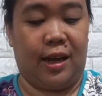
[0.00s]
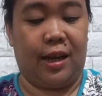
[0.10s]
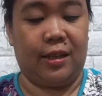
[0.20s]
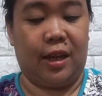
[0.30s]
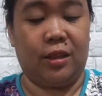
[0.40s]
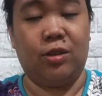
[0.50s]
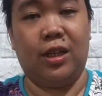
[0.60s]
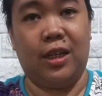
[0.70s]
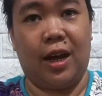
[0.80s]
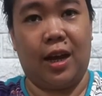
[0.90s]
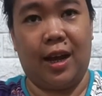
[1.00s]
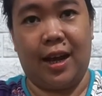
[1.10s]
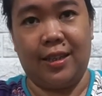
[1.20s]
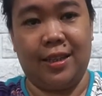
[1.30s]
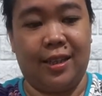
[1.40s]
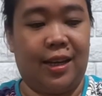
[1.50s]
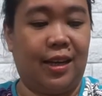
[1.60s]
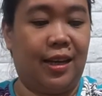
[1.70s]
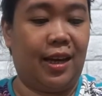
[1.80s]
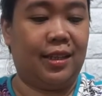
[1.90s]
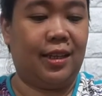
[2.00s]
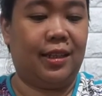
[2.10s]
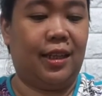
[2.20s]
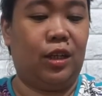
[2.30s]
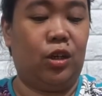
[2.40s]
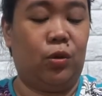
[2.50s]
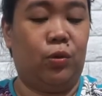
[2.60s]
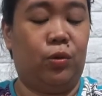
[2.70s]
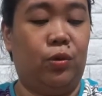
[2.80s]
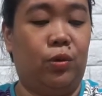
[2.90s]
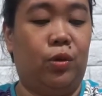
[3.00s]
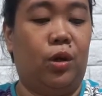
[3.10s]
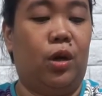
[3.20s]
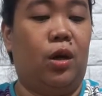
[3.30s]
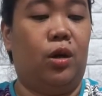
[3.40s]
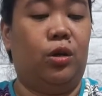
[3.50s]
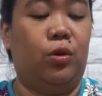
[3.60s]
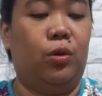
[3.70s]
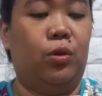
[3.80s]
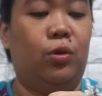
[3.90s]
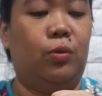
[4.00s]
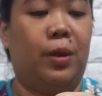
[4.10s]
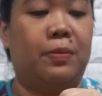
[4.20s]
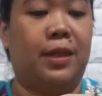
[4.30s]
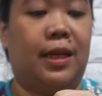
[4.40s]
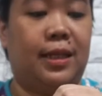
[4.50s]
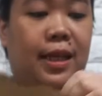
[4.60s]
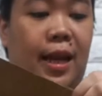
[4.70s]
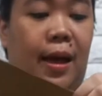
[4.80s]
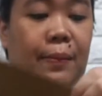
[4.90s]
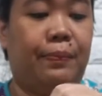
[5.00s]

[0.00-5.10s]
At actually nakaka-addict nga eh, addicting yung yung website nila.